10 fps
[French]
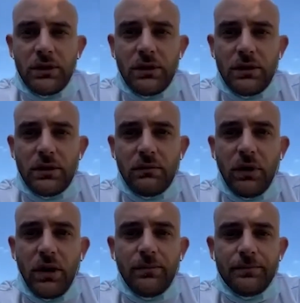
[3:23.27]

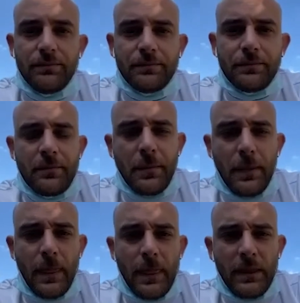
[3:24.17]
voilà.
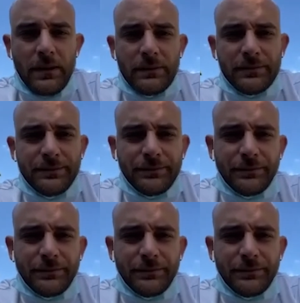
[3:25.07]
Mais est-ce